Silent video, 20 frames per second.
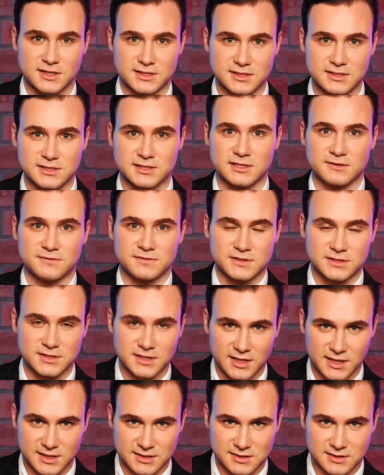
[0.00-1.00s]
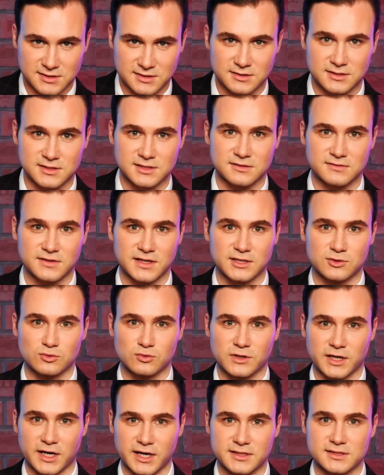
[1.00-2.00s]
Российской Федерации называет
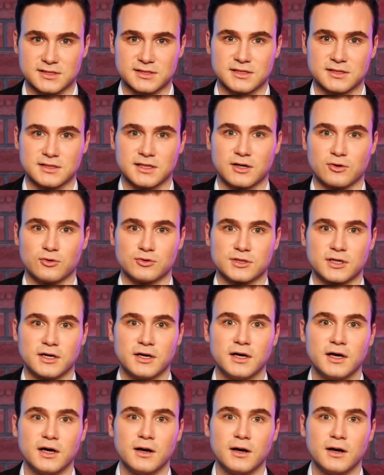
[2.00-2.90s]
Украину украинский народ –